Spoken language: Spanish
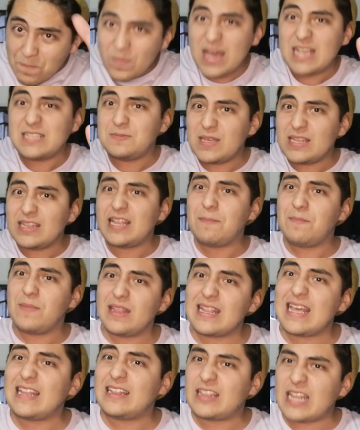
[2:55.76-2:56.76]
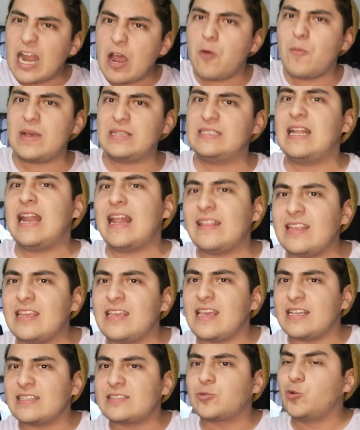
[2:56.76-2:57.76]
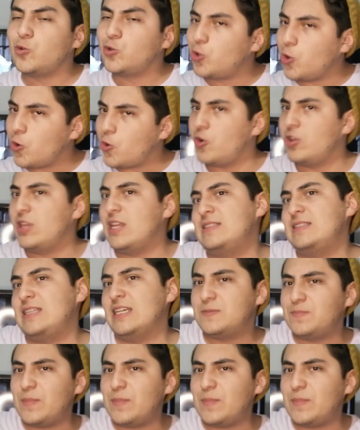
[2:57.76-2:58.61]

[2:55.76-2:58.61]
Más bien también hay traumas de la niñez junto con este